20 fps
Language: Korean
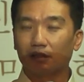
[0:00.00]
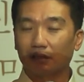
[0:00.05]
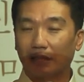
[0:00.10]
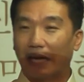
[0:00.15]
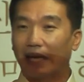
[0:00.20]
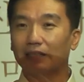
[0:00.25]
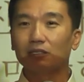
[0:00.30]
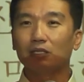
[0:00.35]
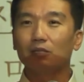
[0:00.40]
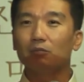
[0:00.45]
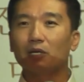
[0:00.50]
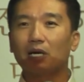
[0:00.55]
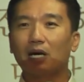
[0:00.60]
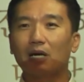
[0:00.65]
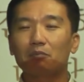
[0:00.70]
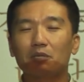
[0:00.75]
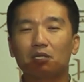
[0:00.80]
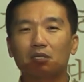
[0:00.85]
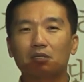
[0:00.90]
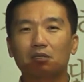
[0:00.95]
다
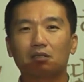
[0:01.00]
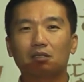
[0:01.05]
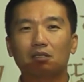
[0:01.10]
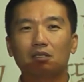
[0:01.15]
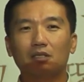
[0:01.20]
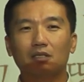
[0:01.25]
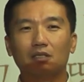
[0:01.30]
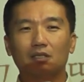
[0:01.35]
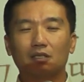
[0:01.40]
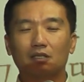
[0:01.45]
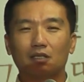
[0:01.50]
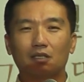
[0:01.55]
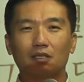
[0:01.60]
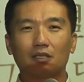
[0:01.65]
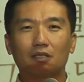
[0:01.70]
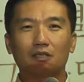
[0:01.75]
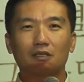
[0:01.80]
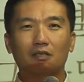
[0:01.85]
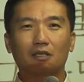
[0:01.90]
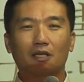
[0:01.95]
설명하면
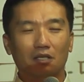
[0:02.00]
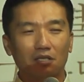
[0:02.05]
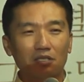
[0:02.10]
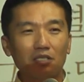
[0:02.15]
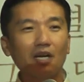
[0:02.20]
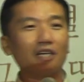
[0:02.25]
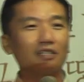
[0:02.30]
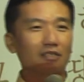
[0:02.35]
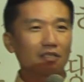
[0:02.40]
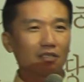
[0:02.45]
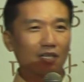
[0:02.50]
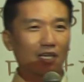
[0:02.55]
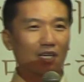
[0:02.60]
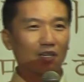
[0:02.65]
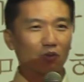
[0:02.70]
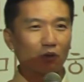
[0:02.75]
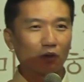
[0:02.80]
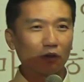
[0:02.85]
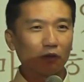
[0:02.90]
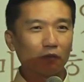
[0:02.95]
어, 싫어하실 것
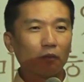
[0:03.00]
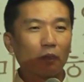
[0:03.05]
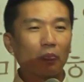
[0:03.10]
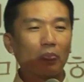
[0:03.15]
같고요.